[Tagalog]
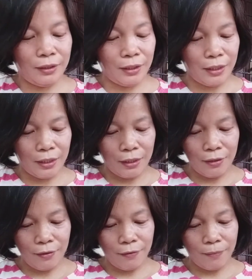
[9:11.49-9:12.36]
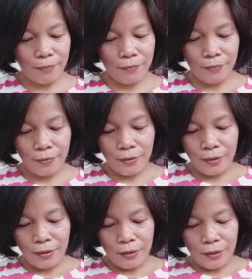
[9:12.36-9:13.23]
Ayan.
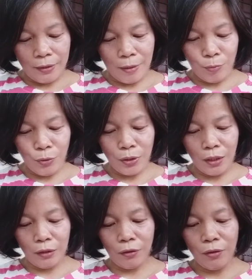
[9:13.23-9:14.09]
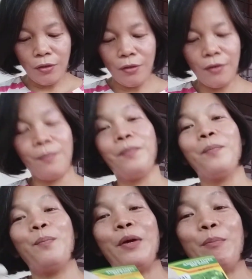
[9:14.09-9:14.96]
Tapos ito,
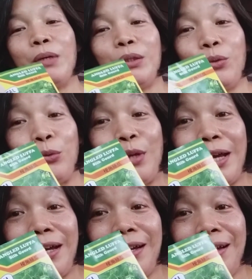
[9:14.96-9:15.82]
may patula.